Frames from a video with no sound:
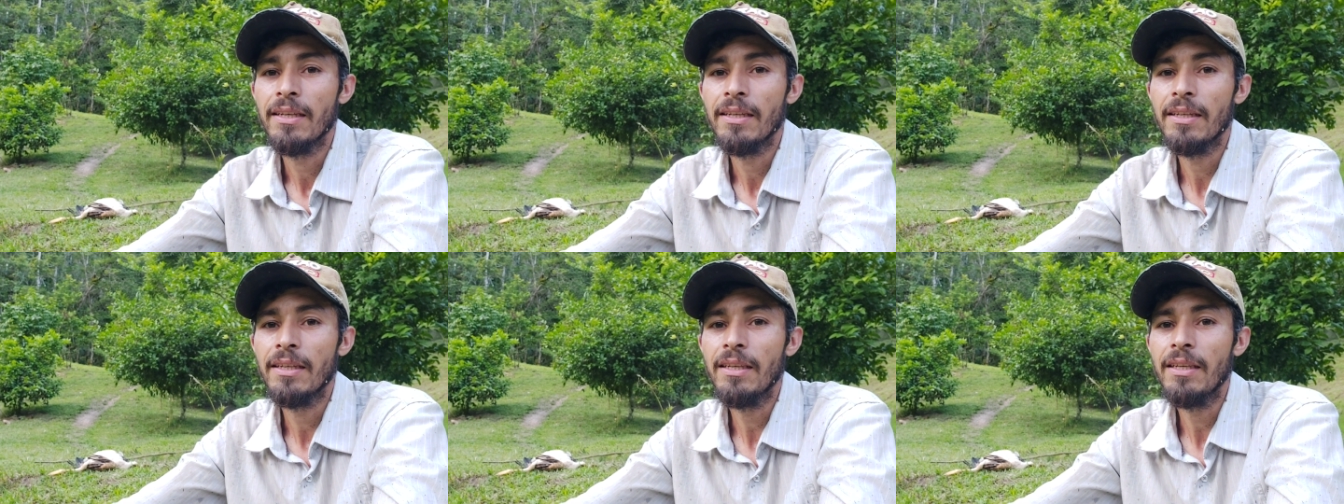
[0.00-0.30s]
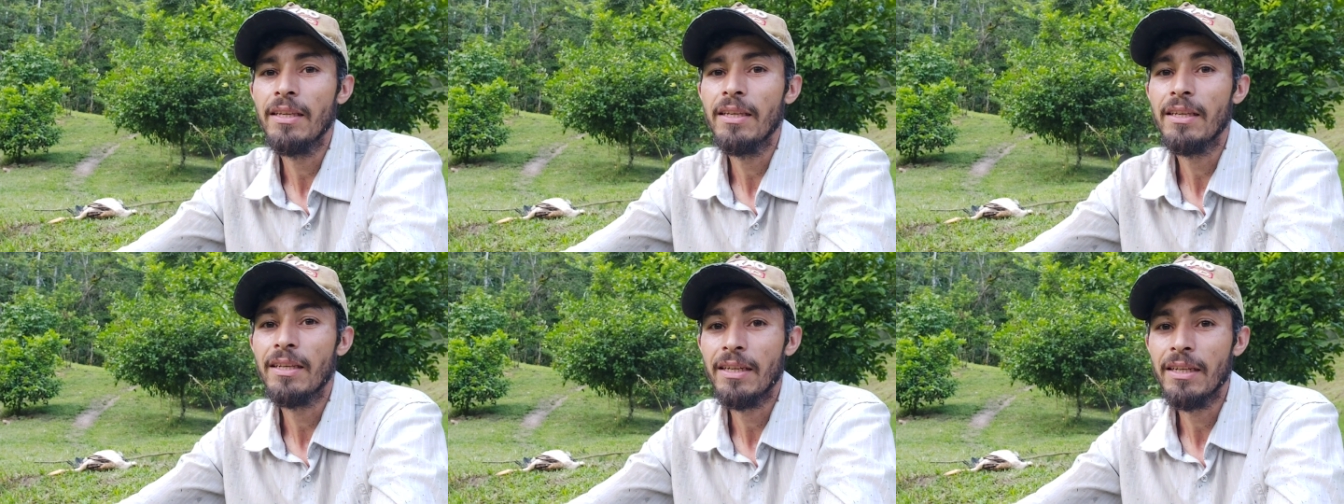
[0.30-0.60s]

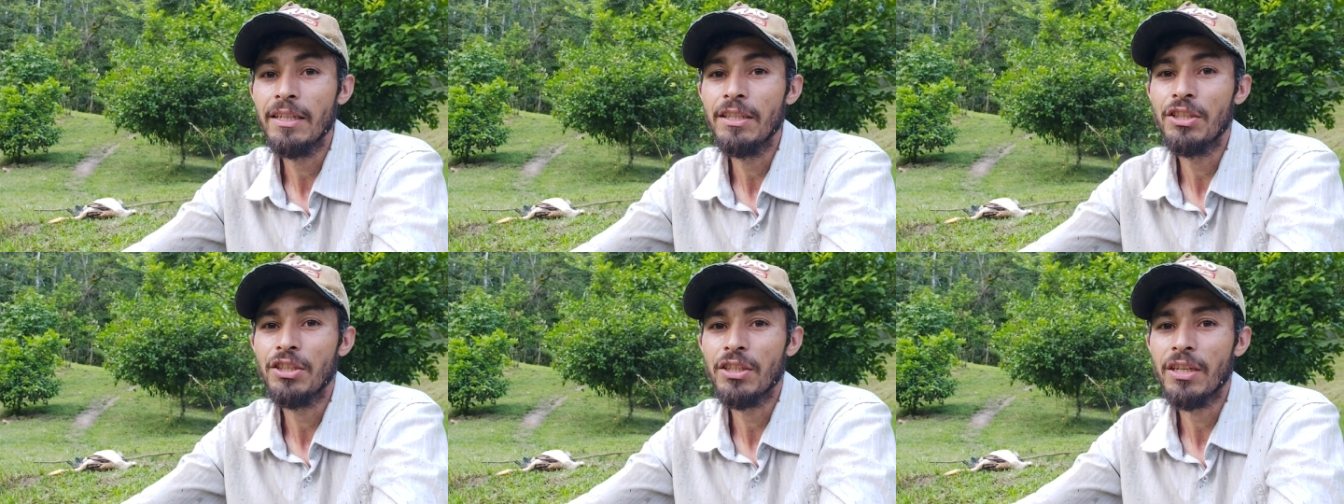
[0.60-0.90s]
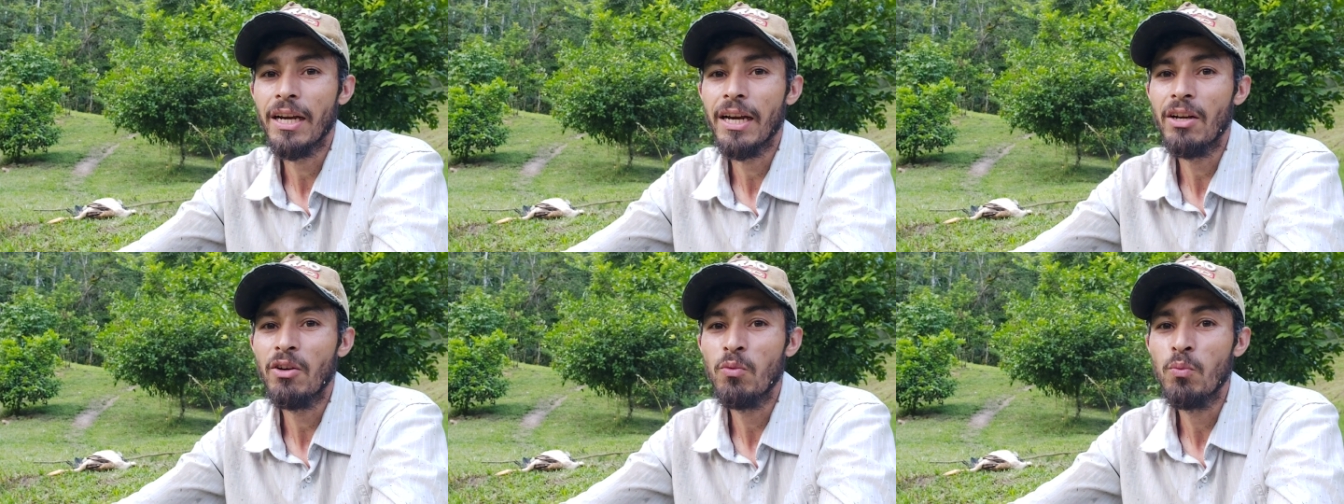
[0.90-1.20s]
e
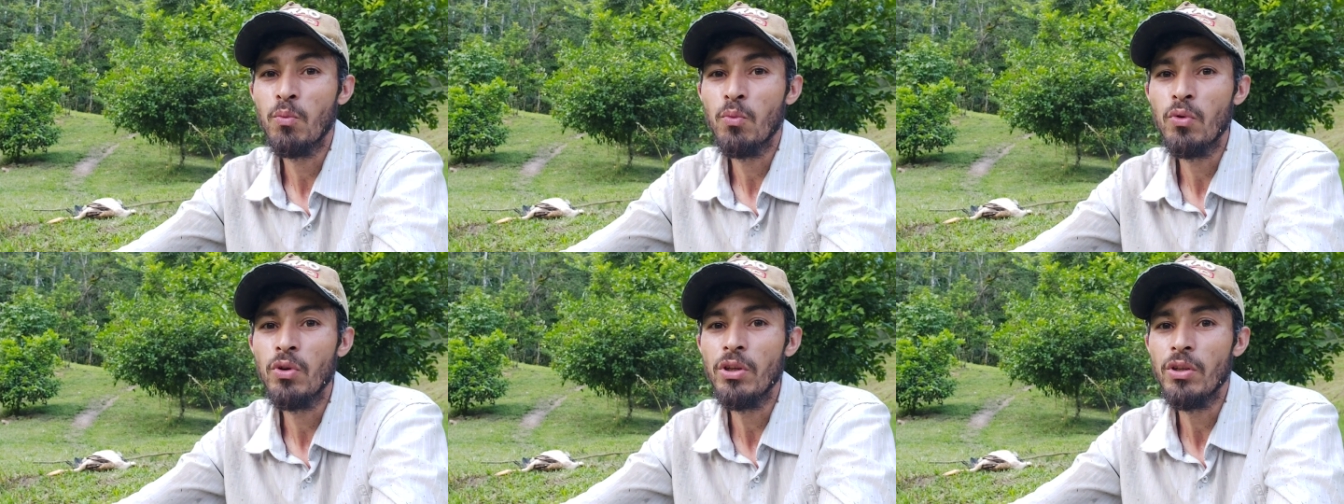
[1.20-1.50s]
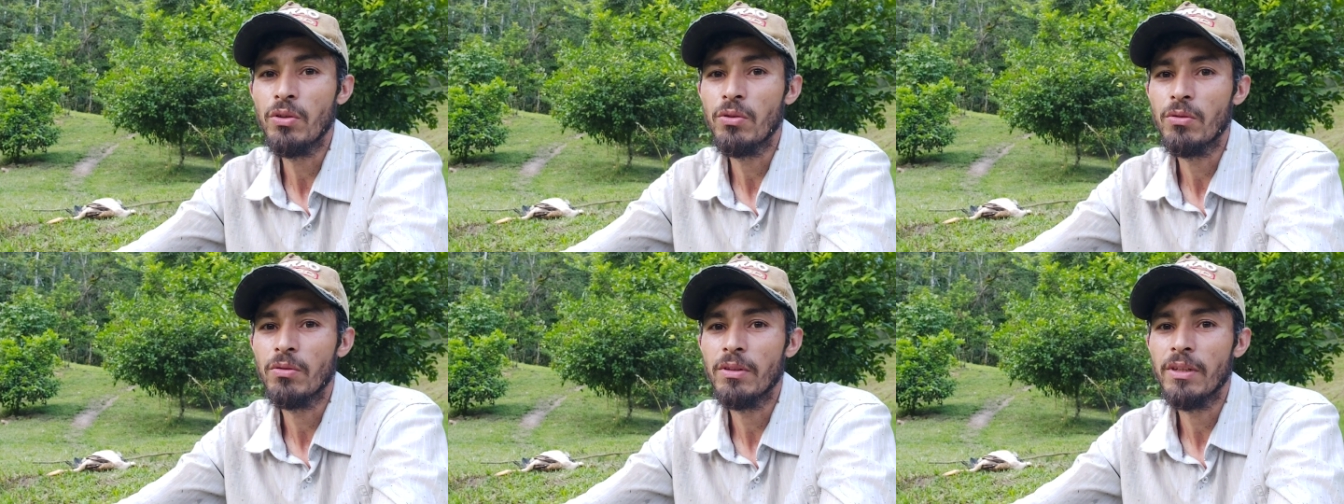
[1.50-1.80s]
criticaram
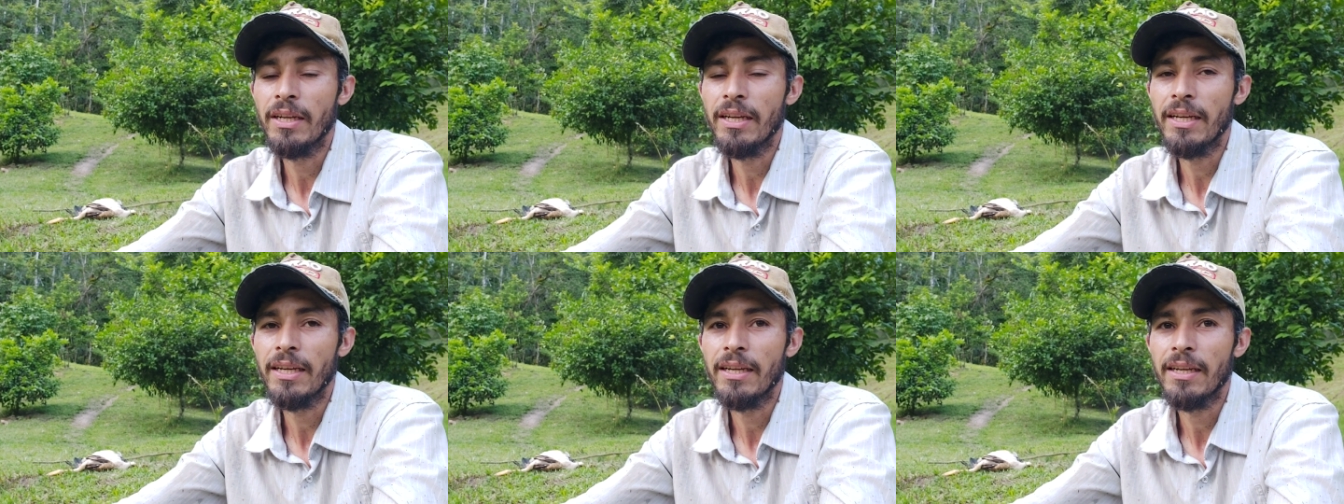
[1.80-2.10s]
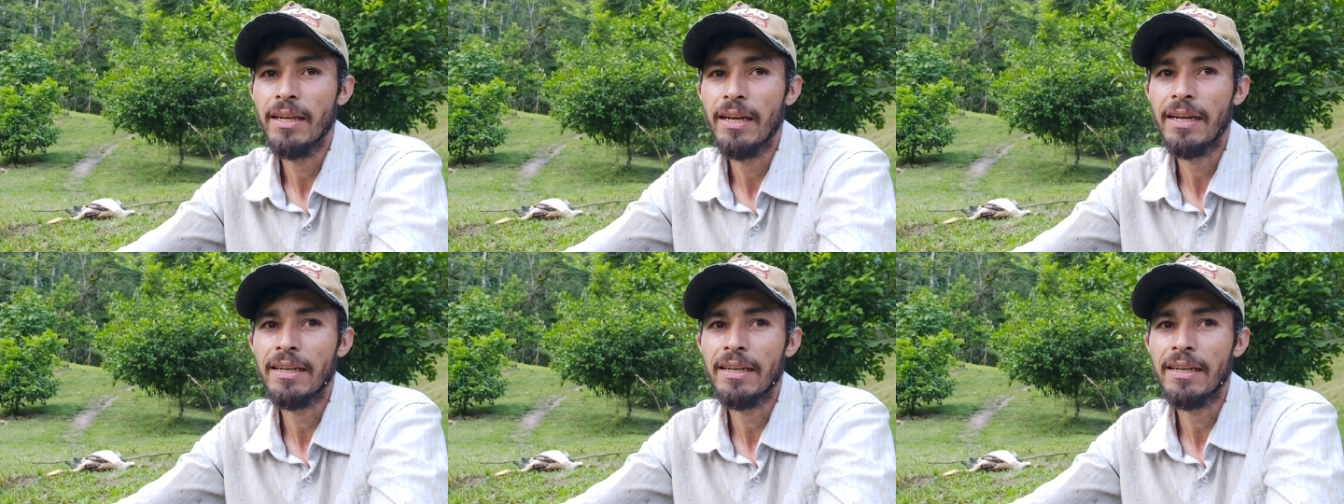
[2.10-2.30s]
muito né,